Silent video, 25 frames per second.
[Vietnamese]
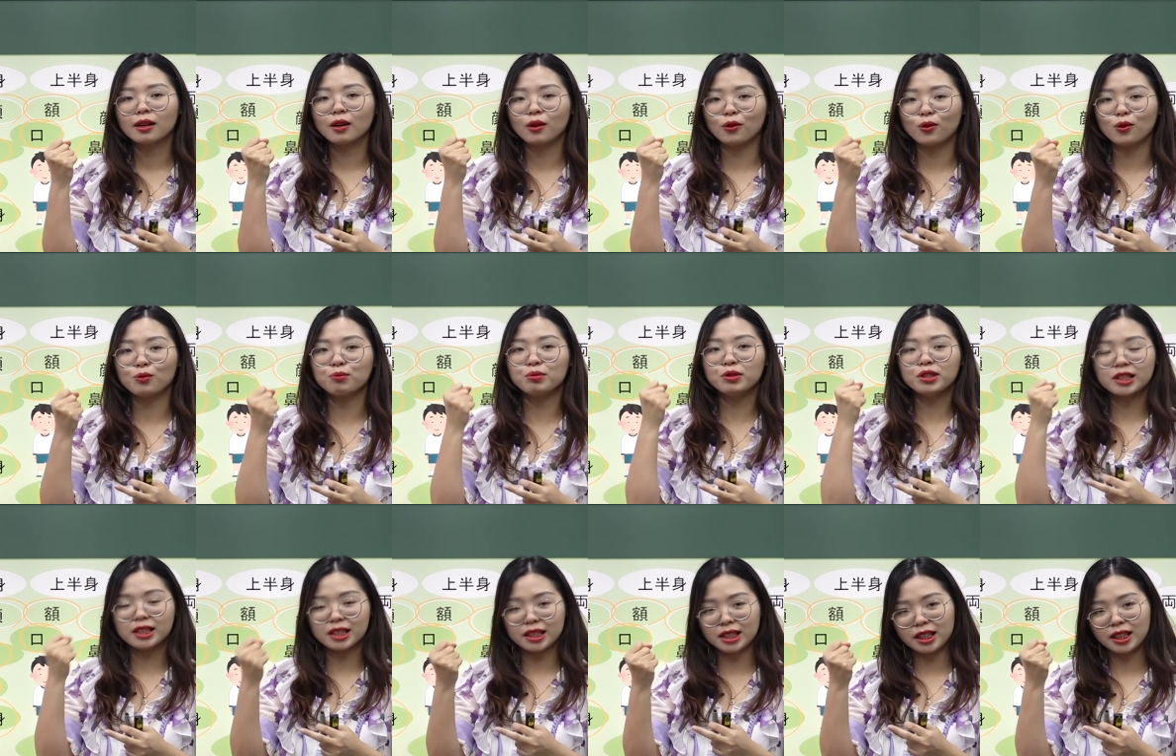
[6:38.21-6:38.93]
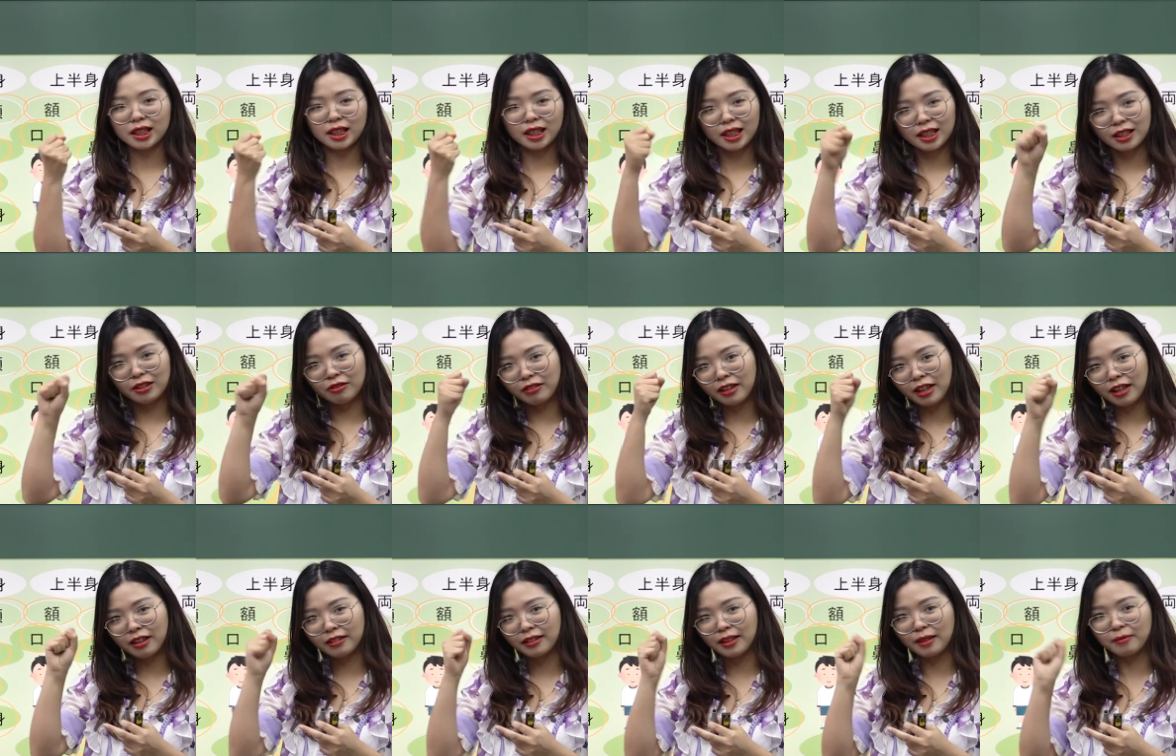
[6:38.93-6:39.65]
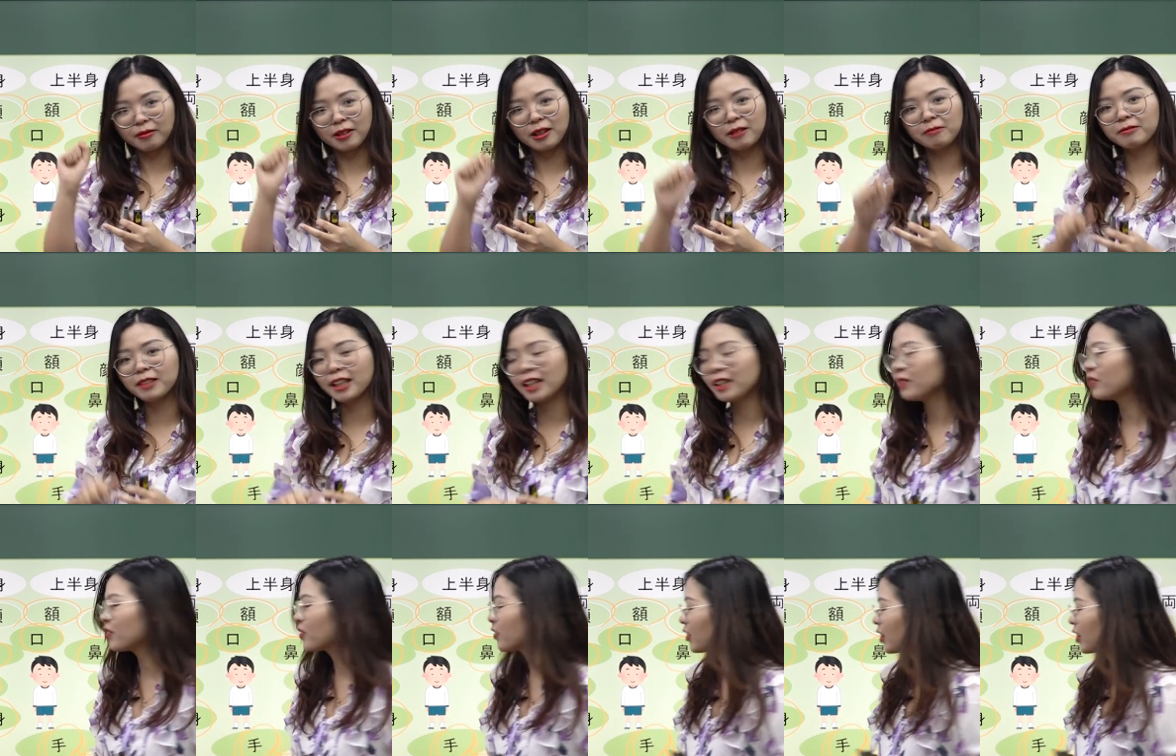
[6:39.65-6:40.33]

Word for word: Kobushi, đúng không? Nắm đấm nhá.